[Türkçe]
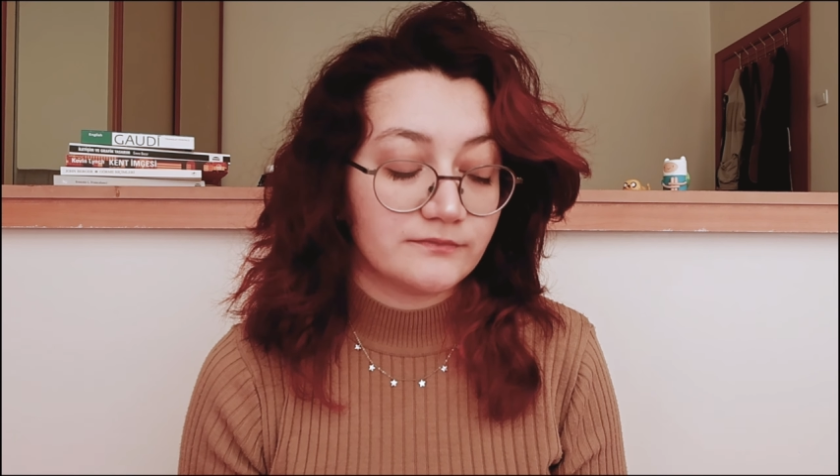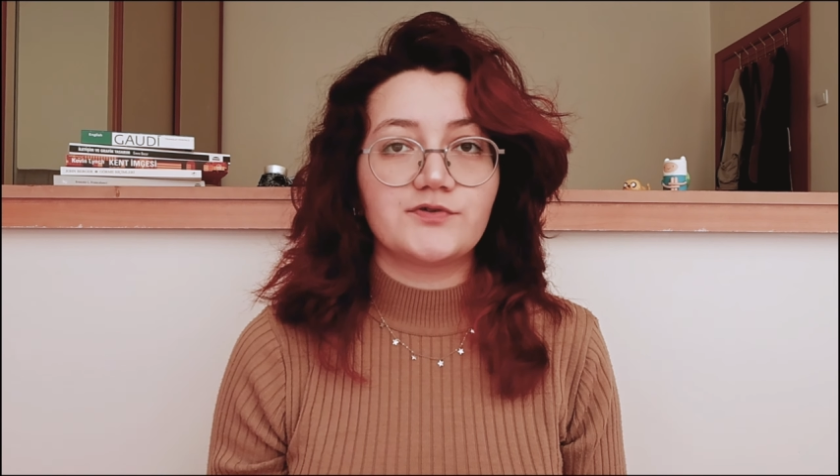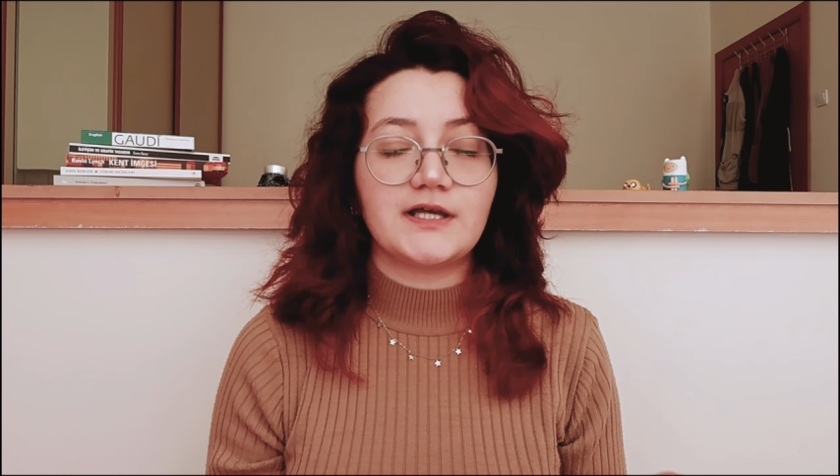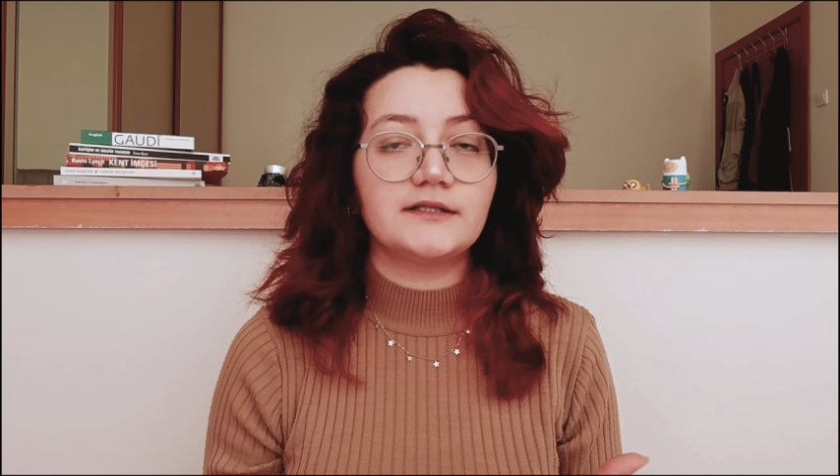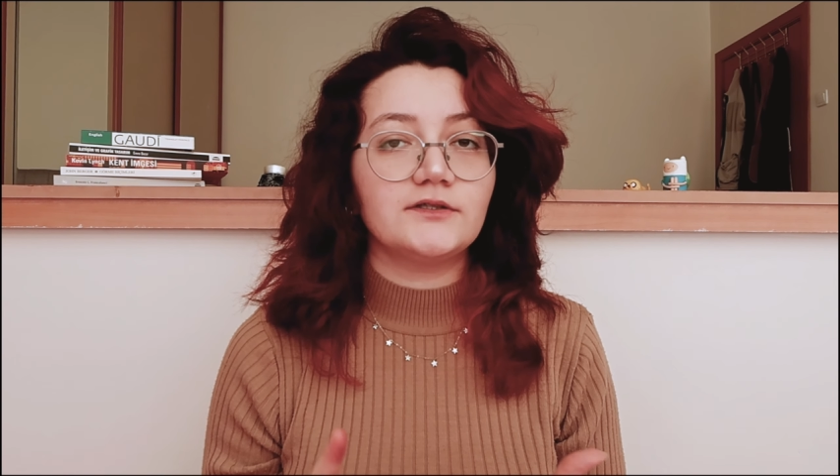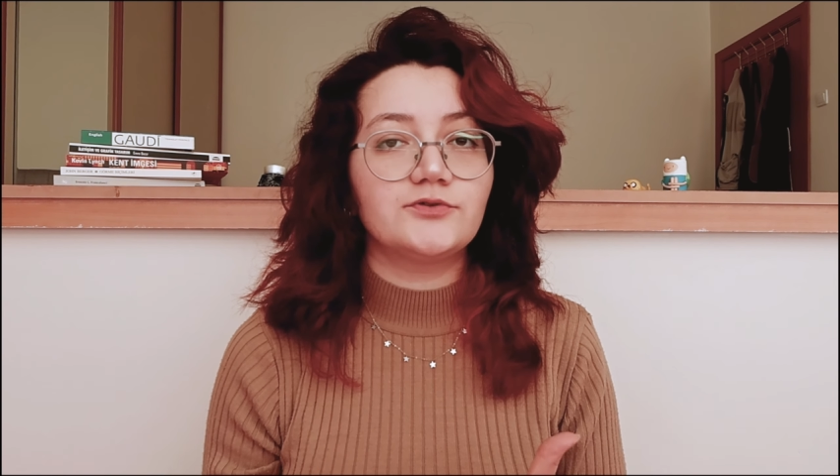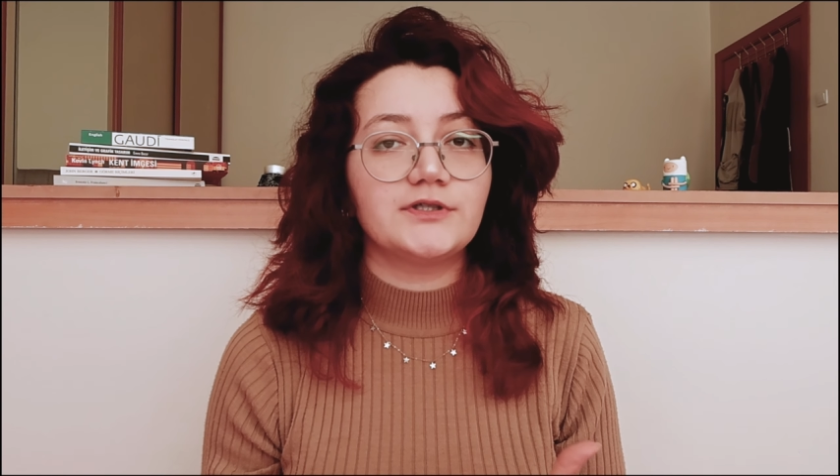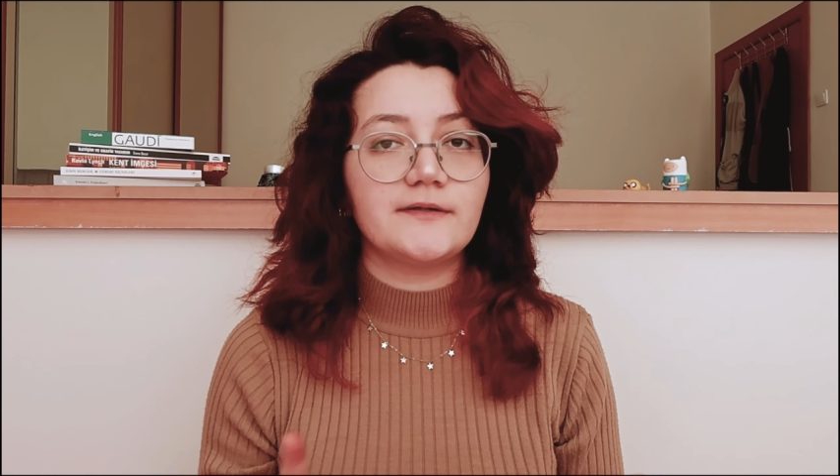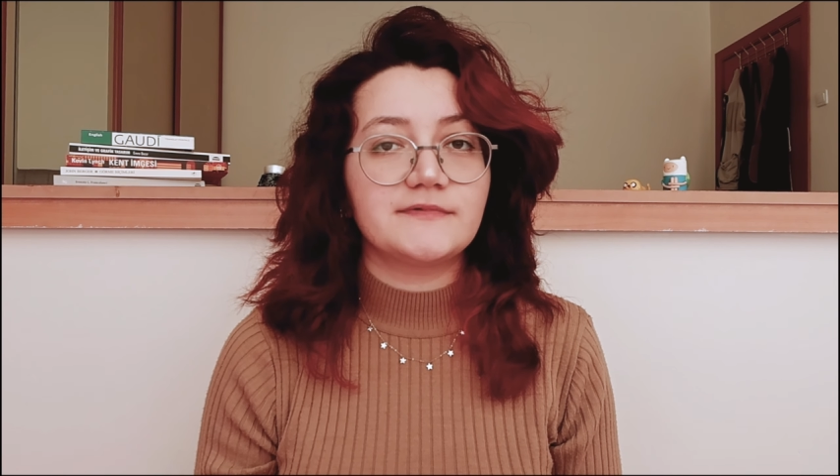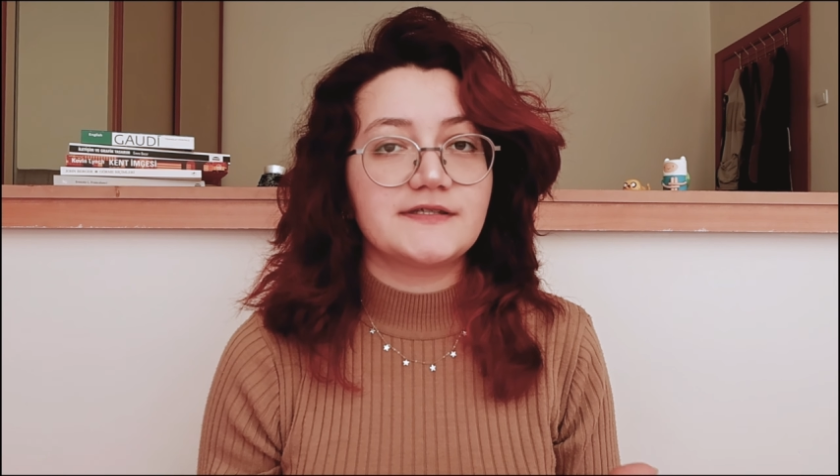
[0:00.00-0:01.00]
Özellikle
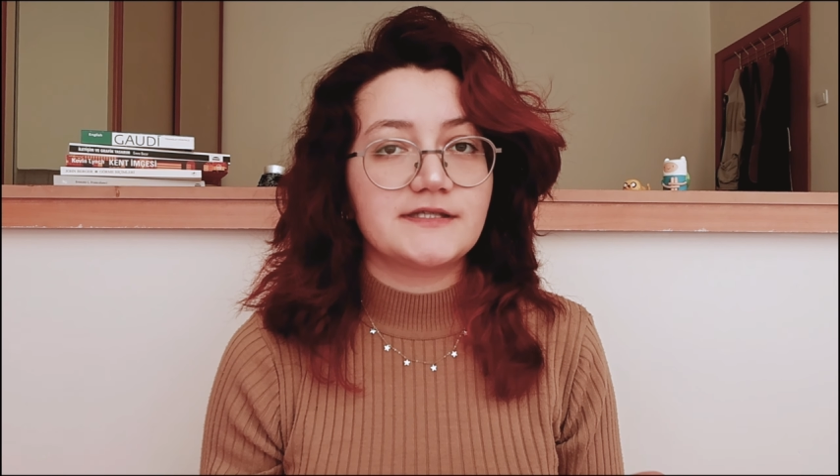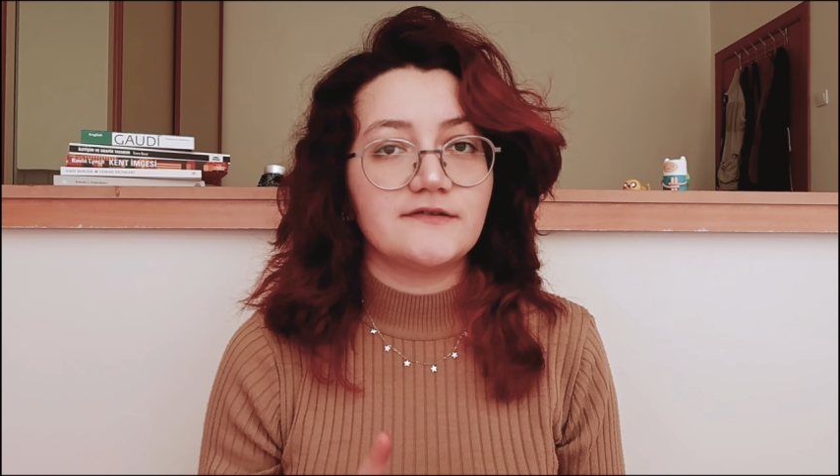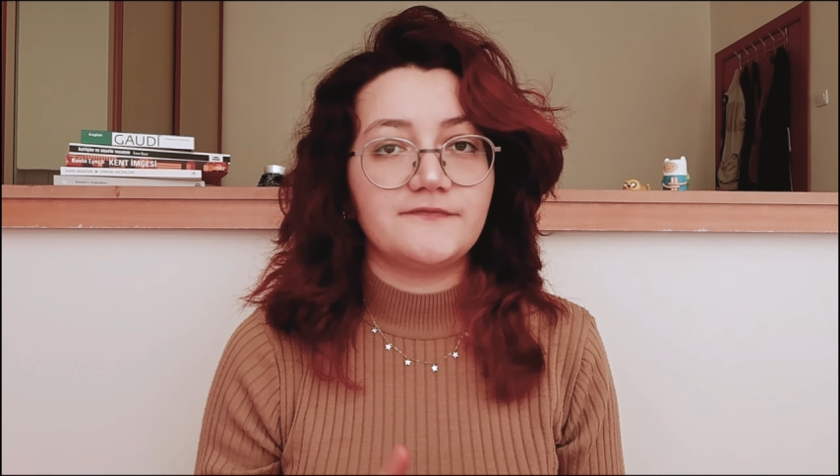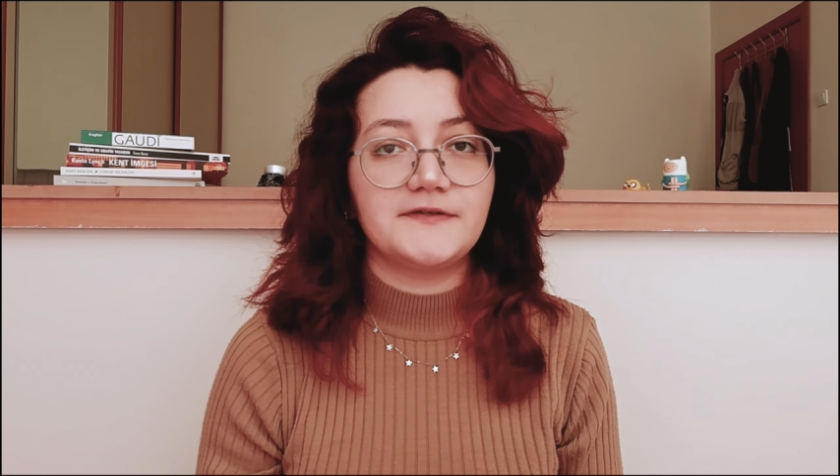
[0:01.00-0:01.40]
dönem dizi,